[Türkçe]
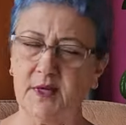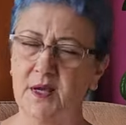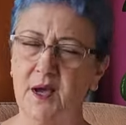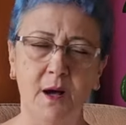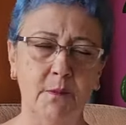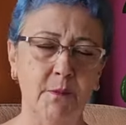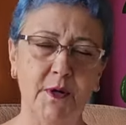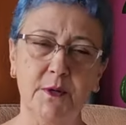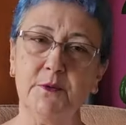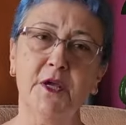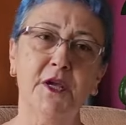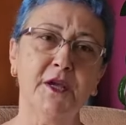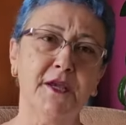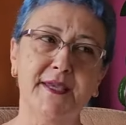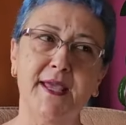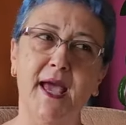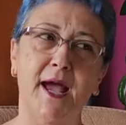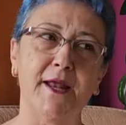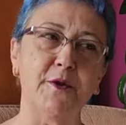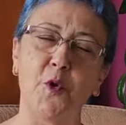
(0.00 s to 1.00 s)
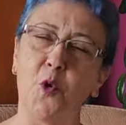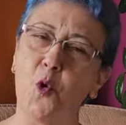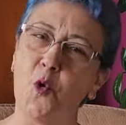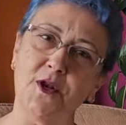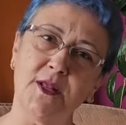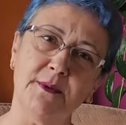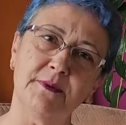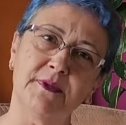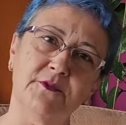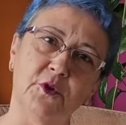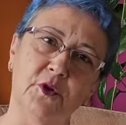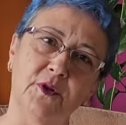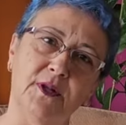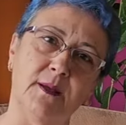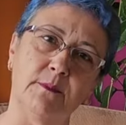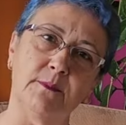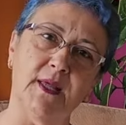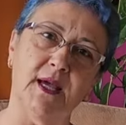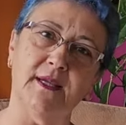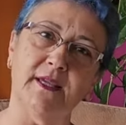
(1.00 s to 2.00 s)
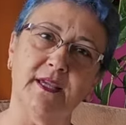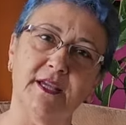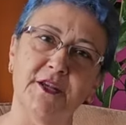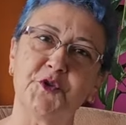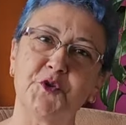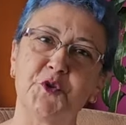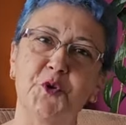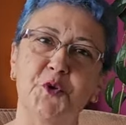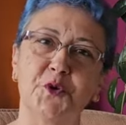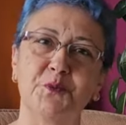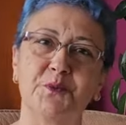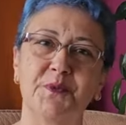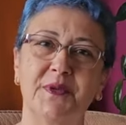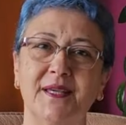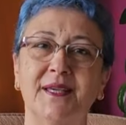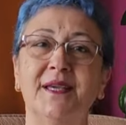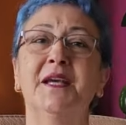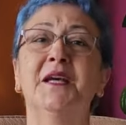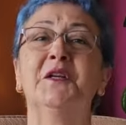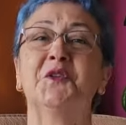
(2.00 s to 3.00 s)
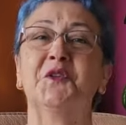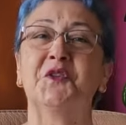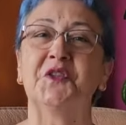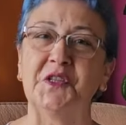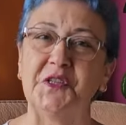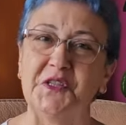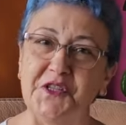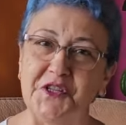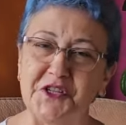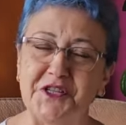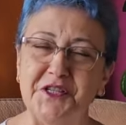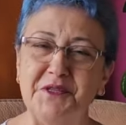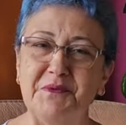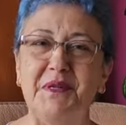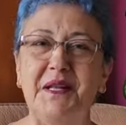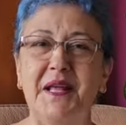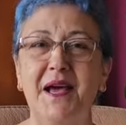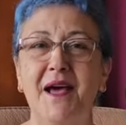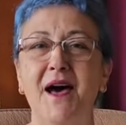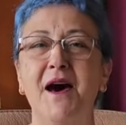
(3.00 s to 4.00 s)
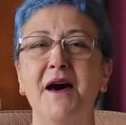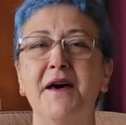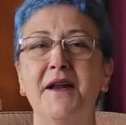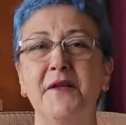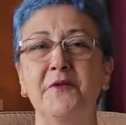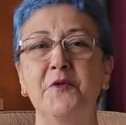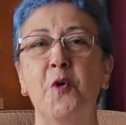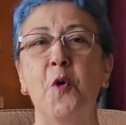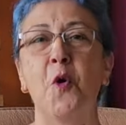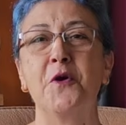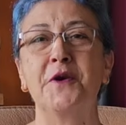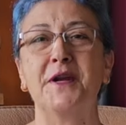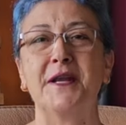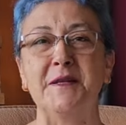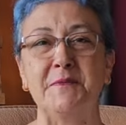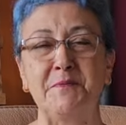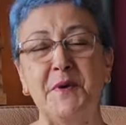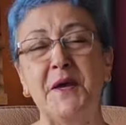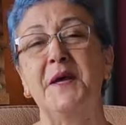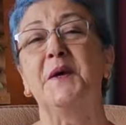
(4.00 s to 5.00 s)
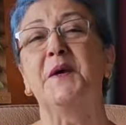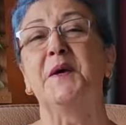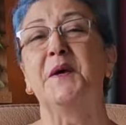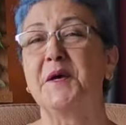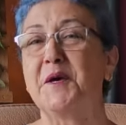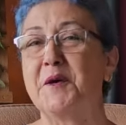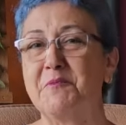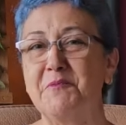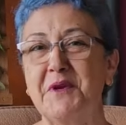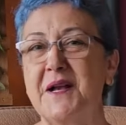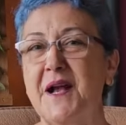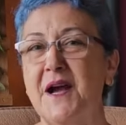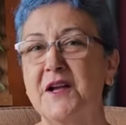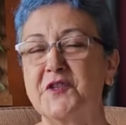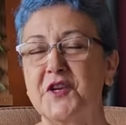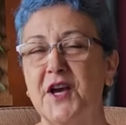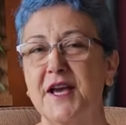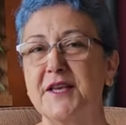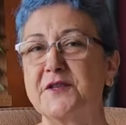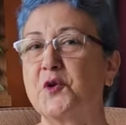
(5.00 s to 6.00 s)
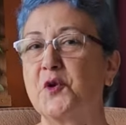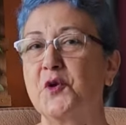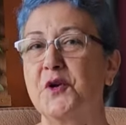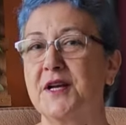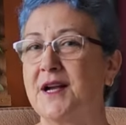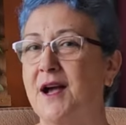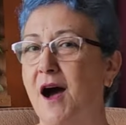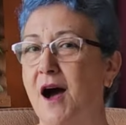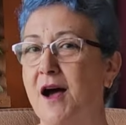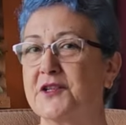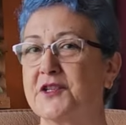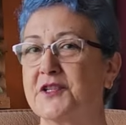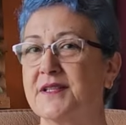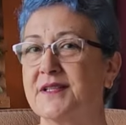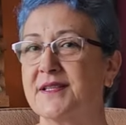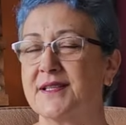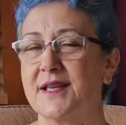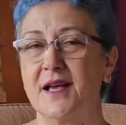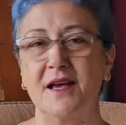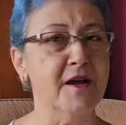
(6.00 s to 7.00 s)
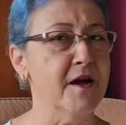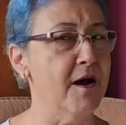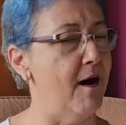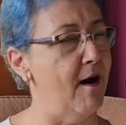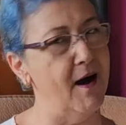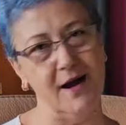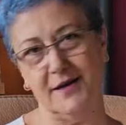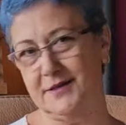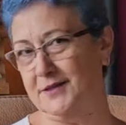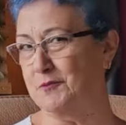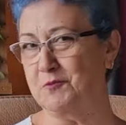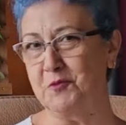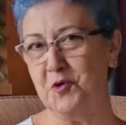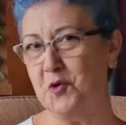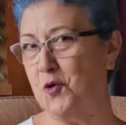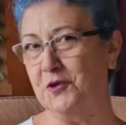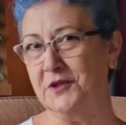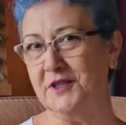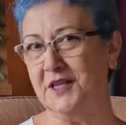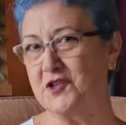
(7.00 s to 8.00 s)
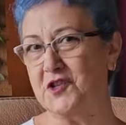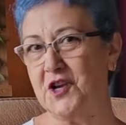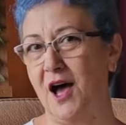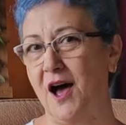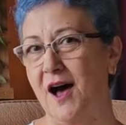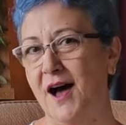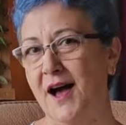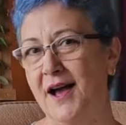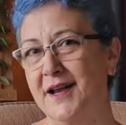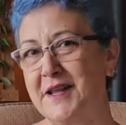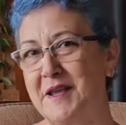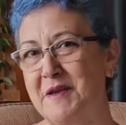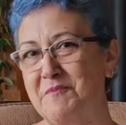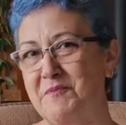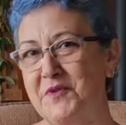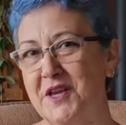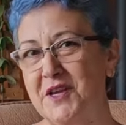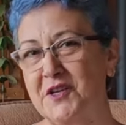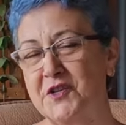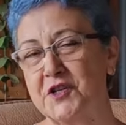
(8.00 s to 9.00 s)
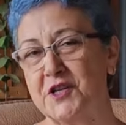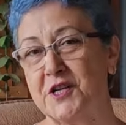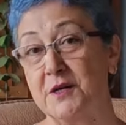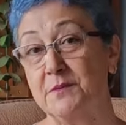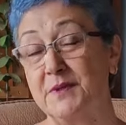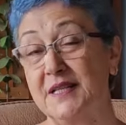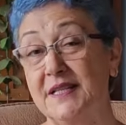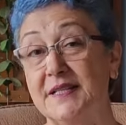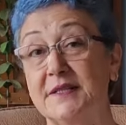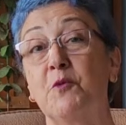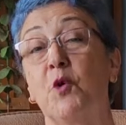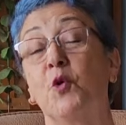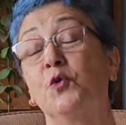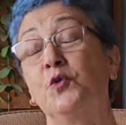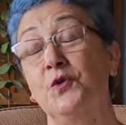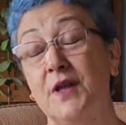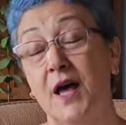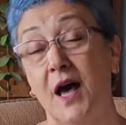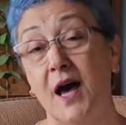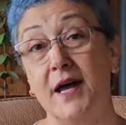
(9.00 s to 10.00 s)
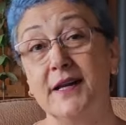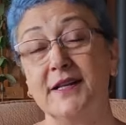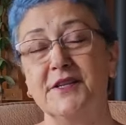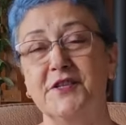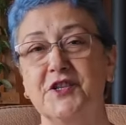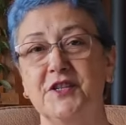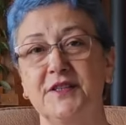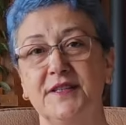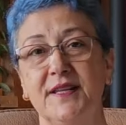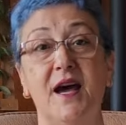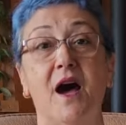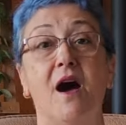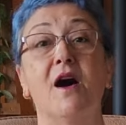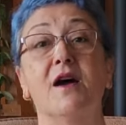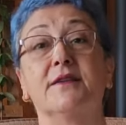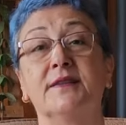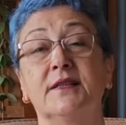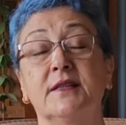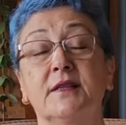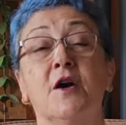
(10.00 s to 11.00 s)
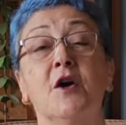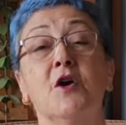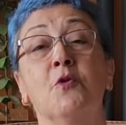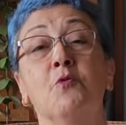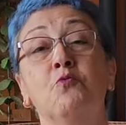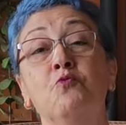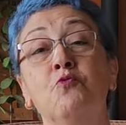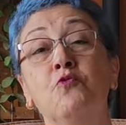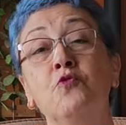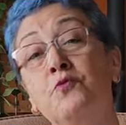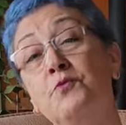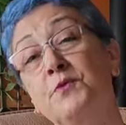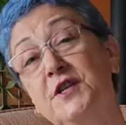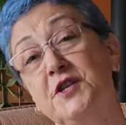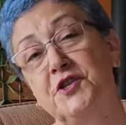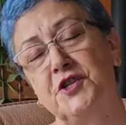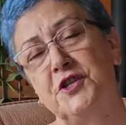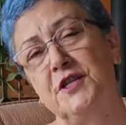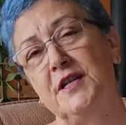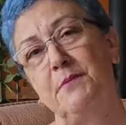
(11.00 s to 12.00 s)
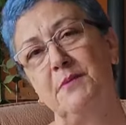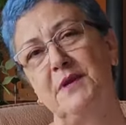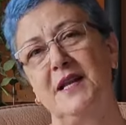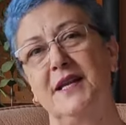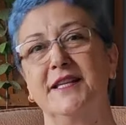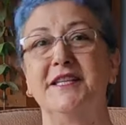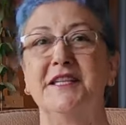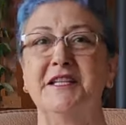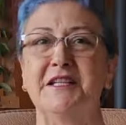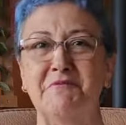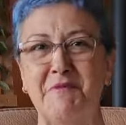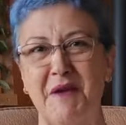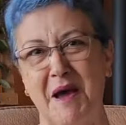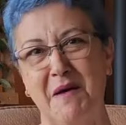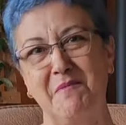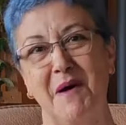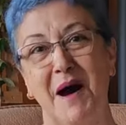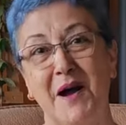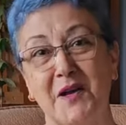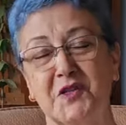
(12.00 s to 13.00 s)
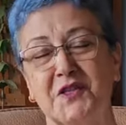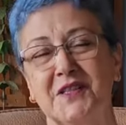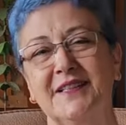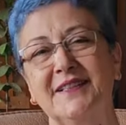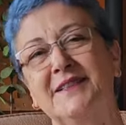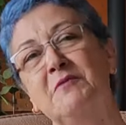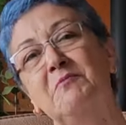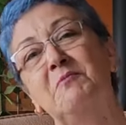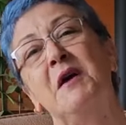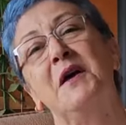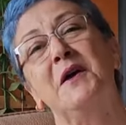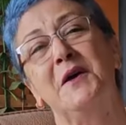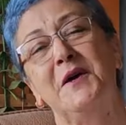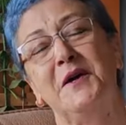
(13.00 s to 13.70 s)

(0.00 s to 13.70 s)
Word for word: Ama yani öyle bir dönemden geçiyorum ki tığ işini bile her an öğrenip e, birkaç ay sonra karşınıza artık bu konuda şahaneyim diye çıkabilirim. Onun haricinde artık mum işine bile girmeye başladım.